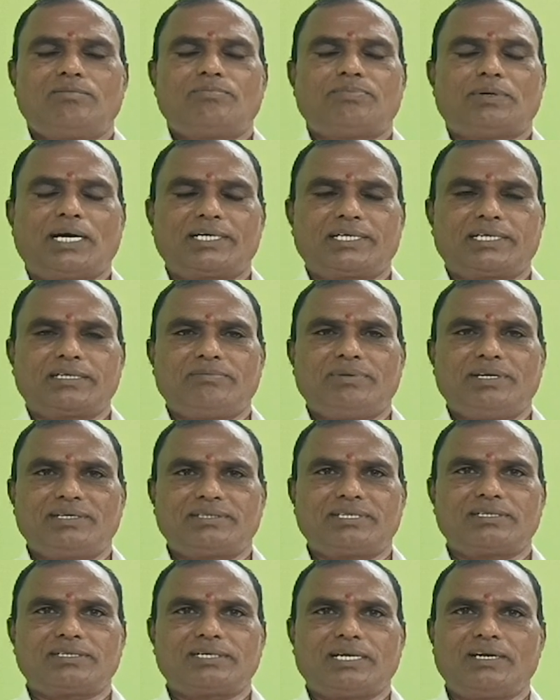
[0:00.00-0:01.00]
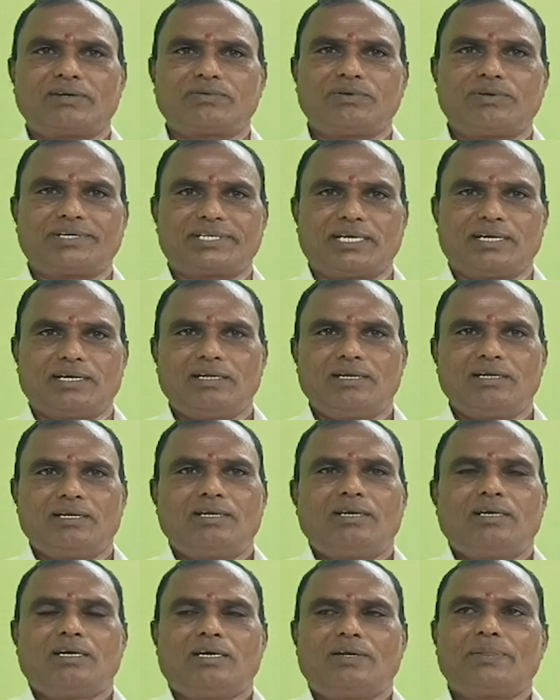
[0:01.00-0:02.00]
పార్టీ బేసెస్ లేకుండా
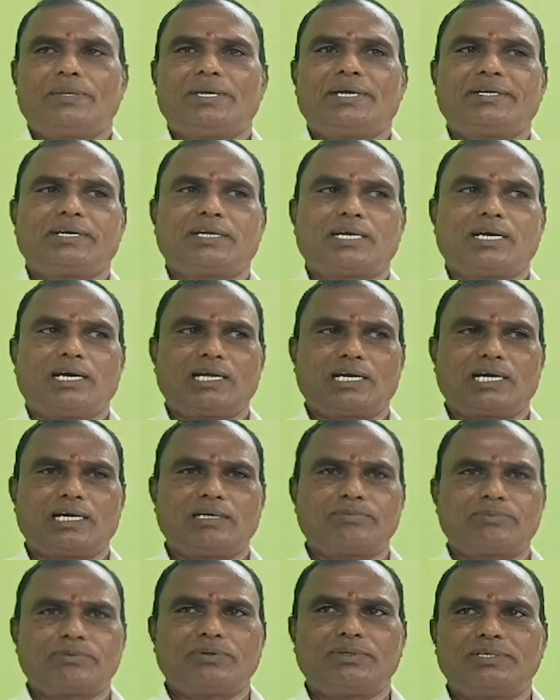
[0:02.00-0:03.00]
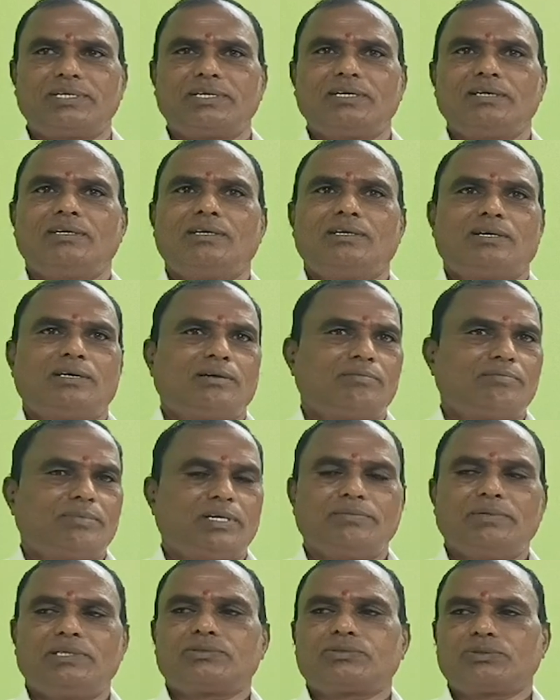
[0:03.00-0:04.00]
అందరినీ కలగలుపుకొని
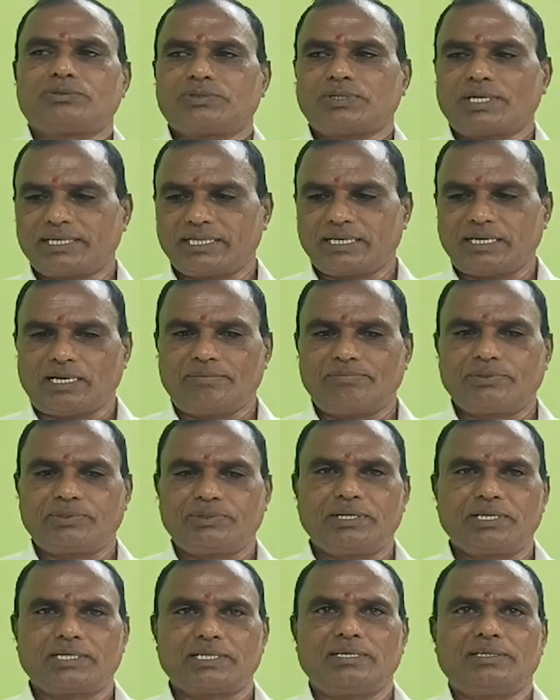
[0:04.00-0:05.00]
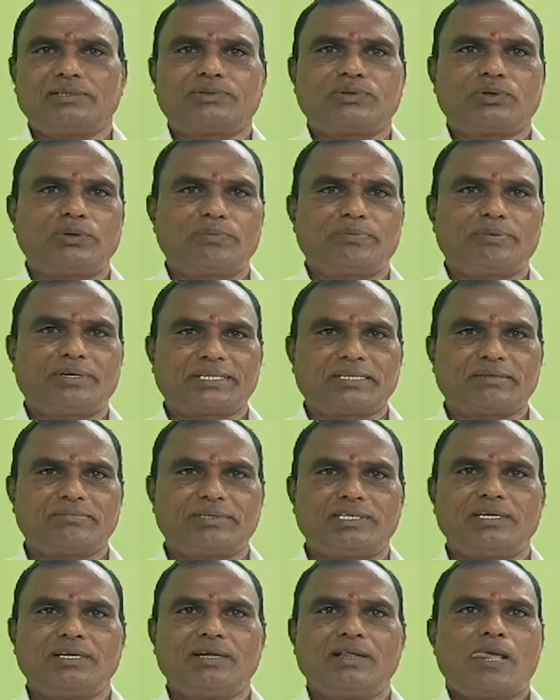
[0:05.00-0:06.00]
మేము ఈ సొసైటీ అభివృద్ధికి
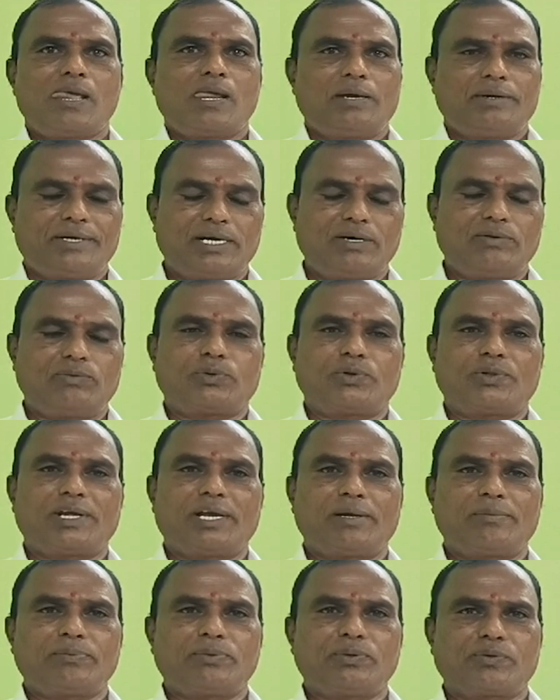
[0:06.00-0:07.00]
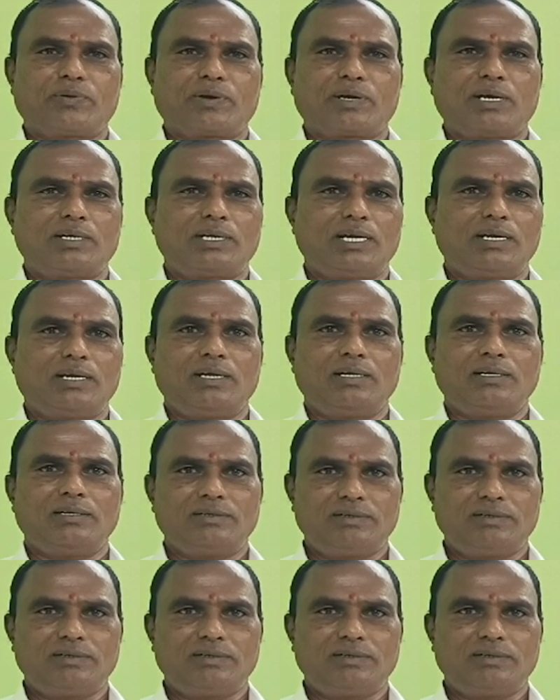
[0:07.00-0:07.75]
తోడ్పడతామని నా హృదయపూర్వకంగా